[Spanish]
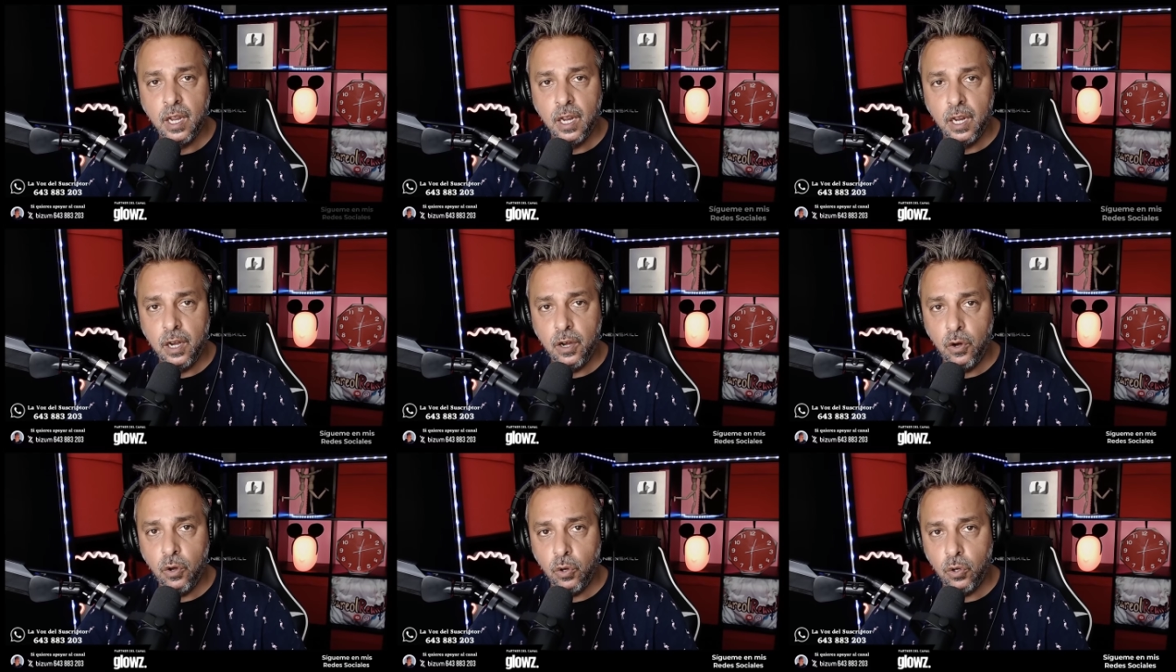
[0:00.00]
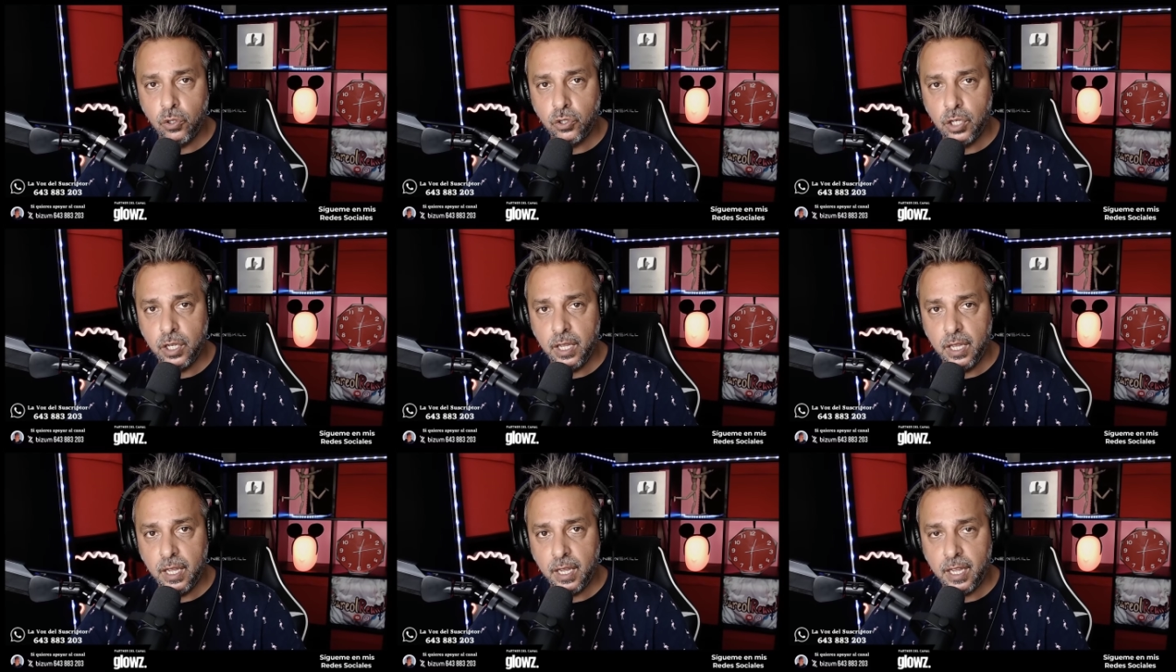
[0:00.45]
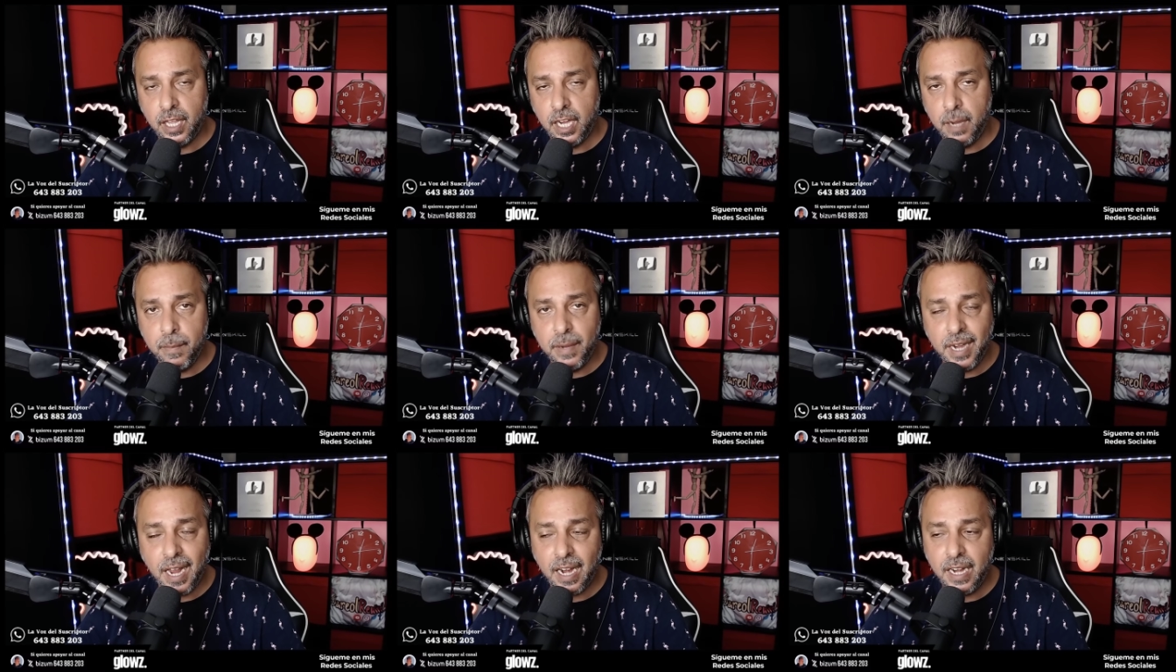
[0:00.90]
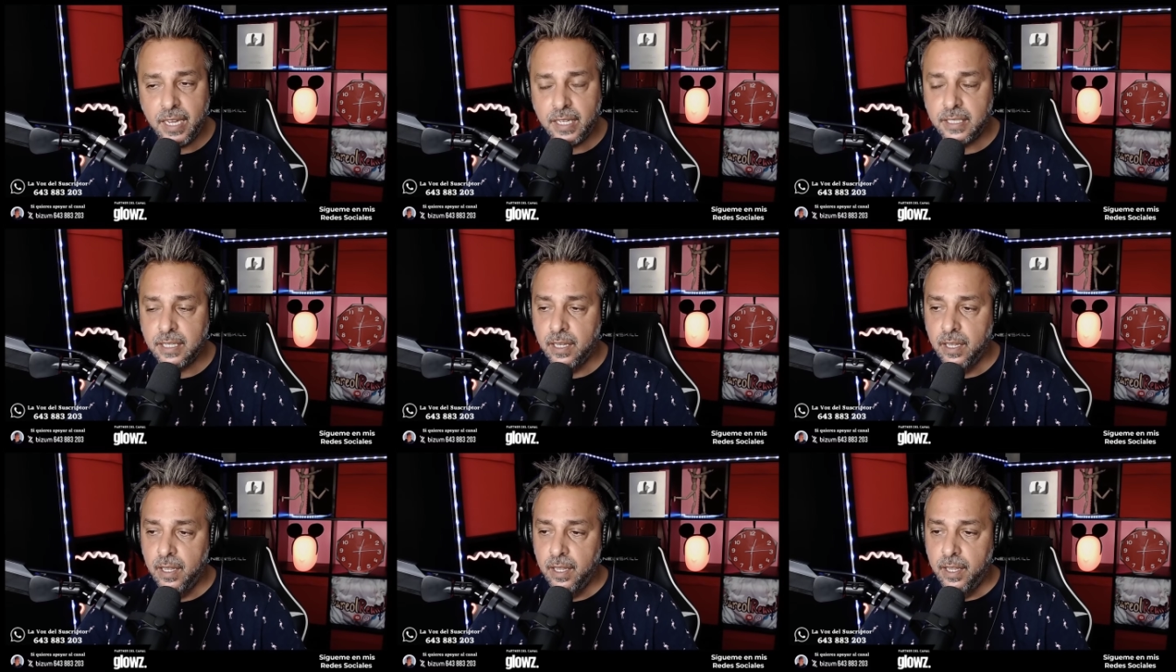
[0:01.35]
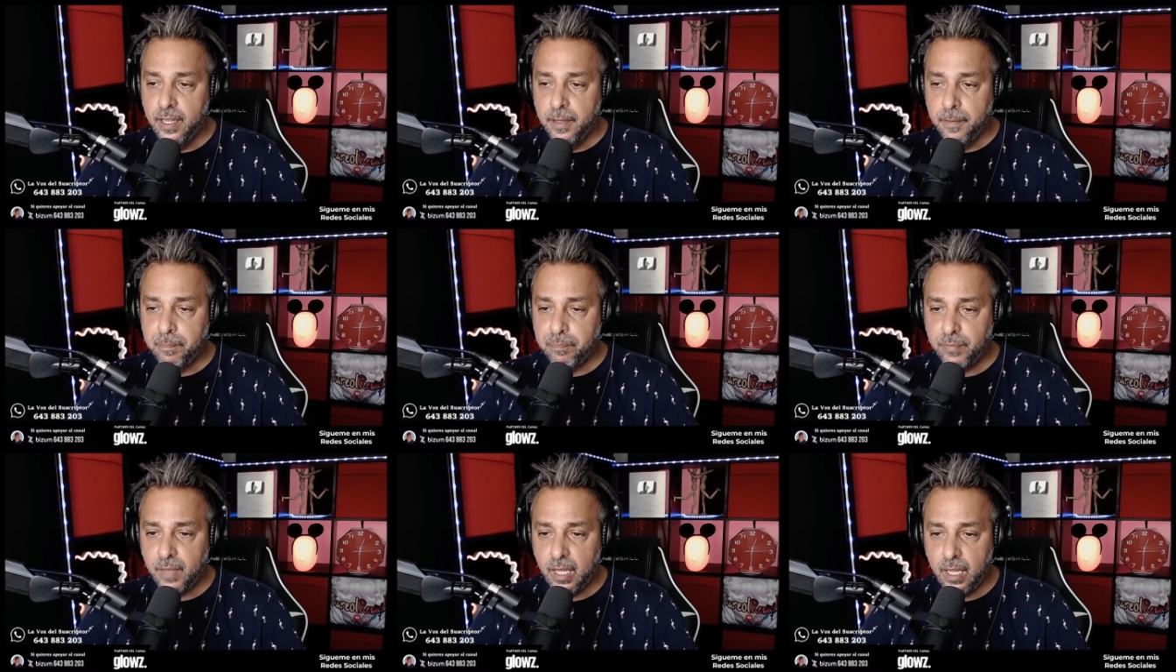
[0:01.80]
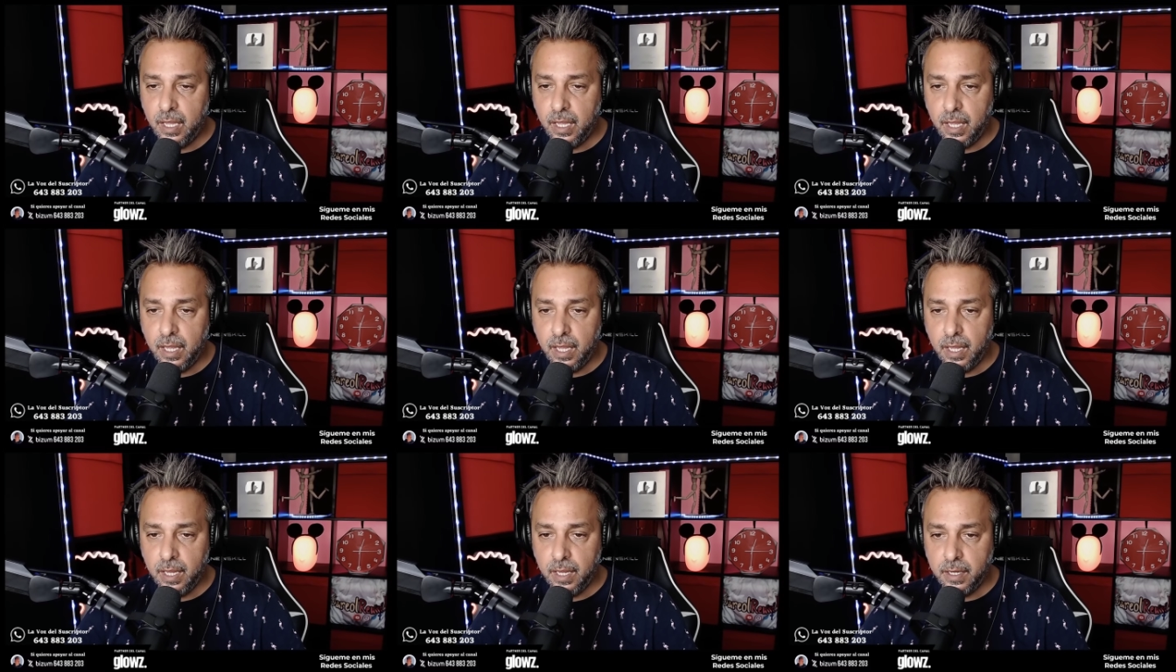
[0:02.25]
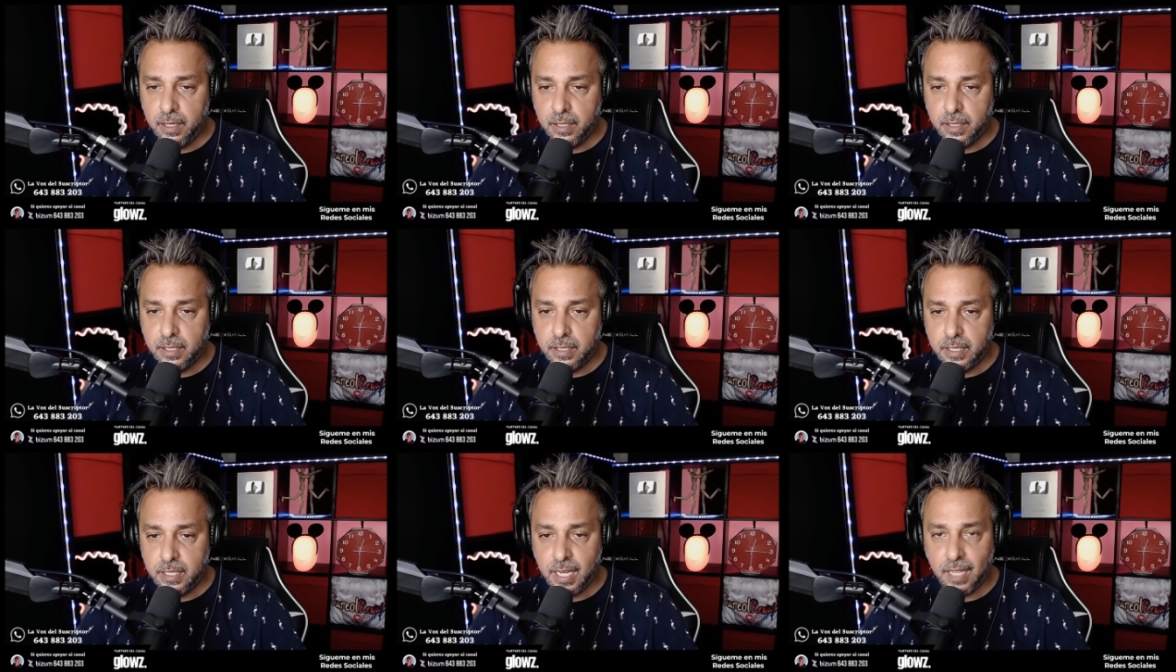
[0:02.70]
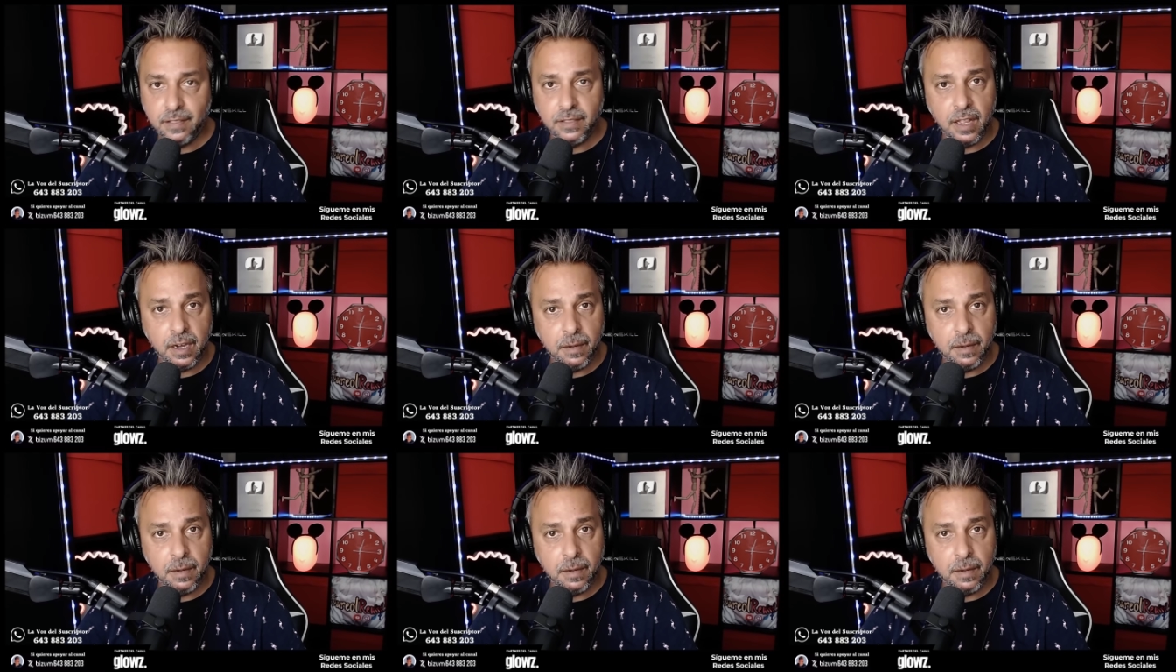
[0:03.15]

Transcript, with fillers: los eh, criminales eh, eh, sean del